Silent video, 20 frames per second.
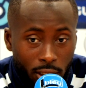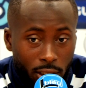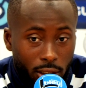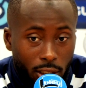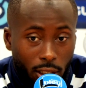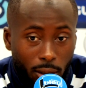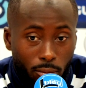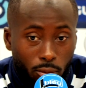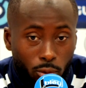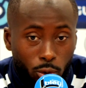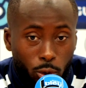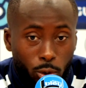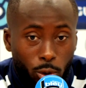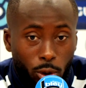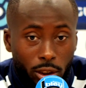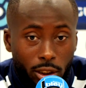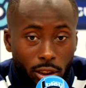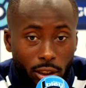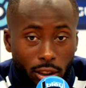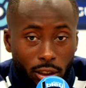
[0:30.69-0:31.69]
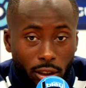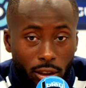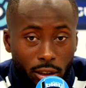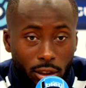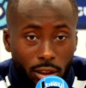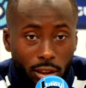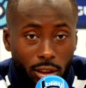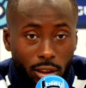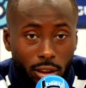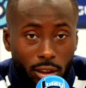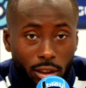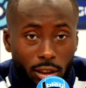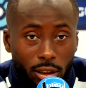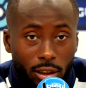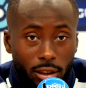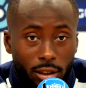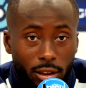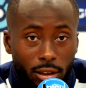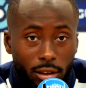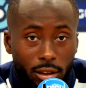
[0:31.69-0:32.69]
C'est un bon joueur, c'est
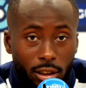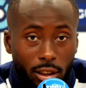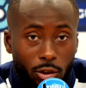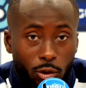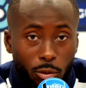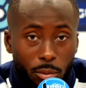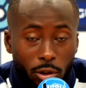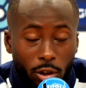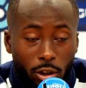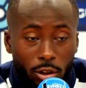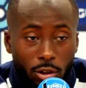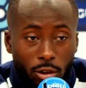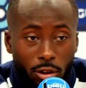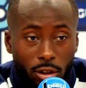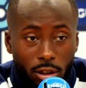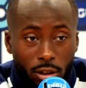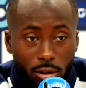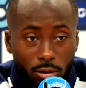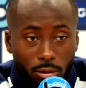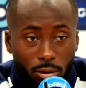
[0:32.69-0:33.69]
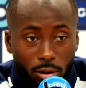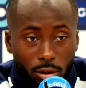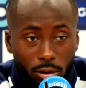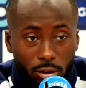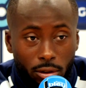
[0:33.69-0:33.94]
un, de nos meilleurs soldats. Donc.